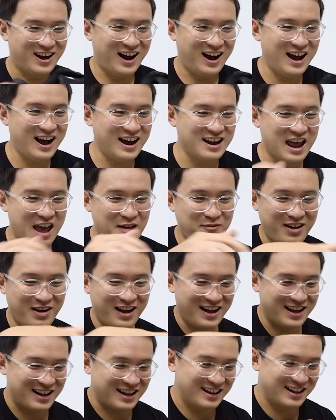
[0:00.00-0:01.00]
à đẹp
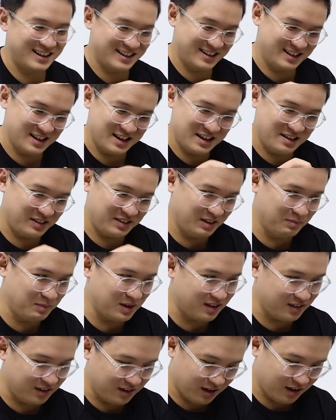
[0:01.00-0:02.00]
á nhưng
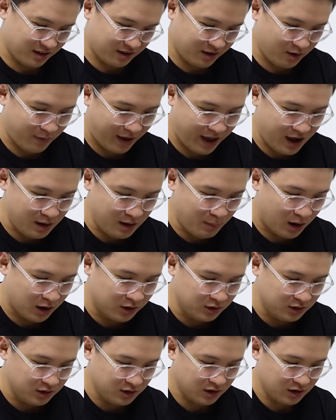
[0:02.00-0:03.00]
mà có vẻ hơi
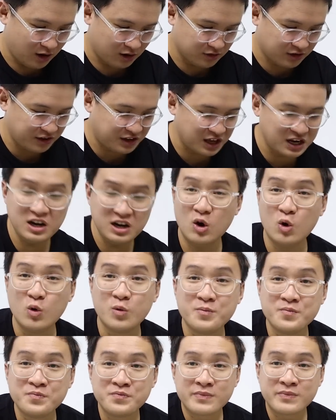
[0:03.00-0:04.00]
bự rồi xe 9
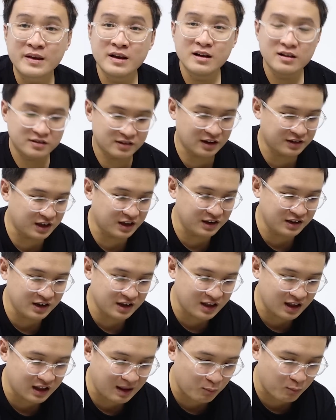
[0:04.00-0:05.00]
luôn xe 9
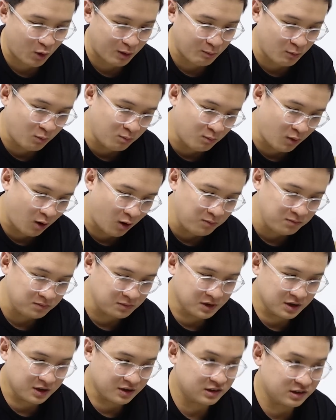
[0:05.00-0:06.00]
thì tới tầm khoảng 44
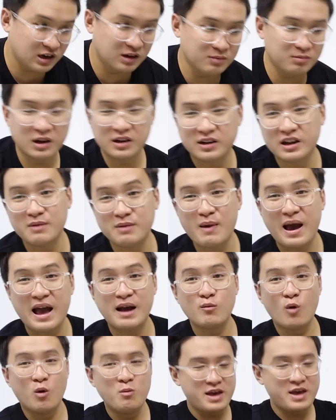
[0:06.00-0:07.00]
chân mình thì
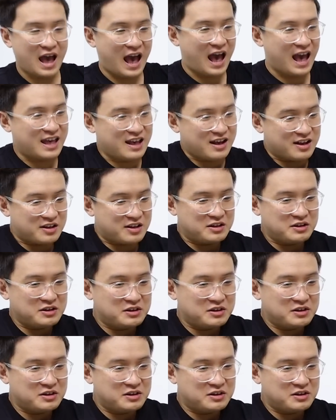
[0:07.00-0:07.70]
mang 42 à